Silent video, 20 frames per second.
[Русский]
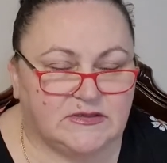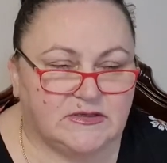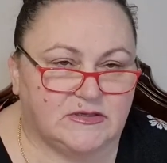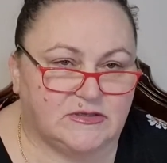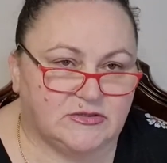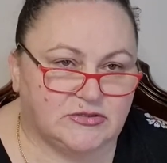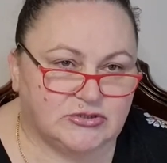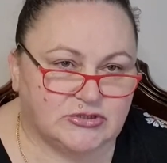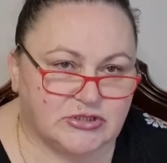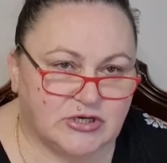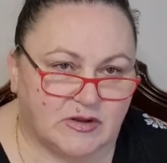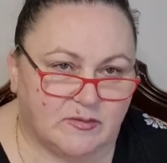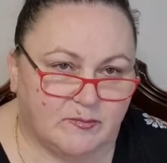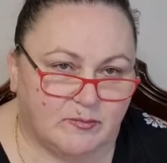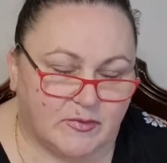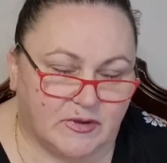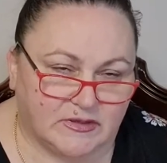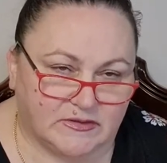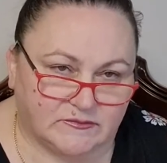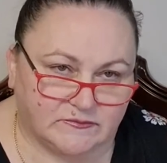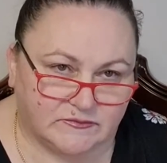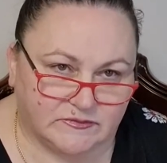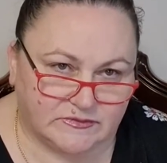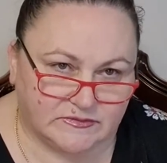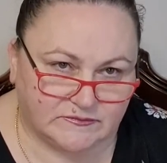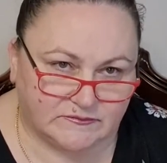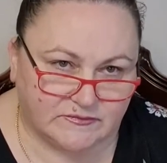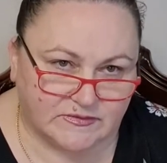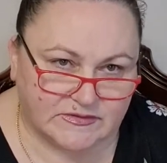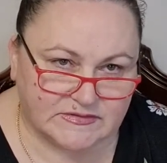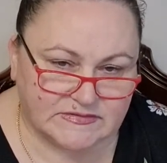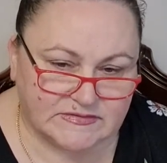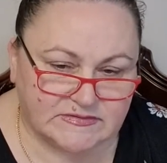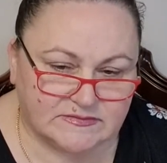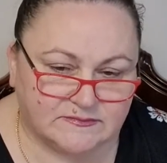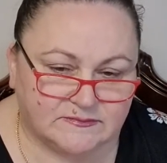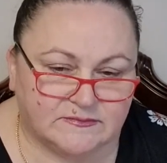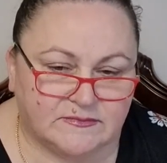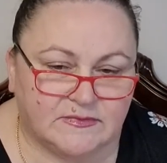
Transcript: или же обманывает вас?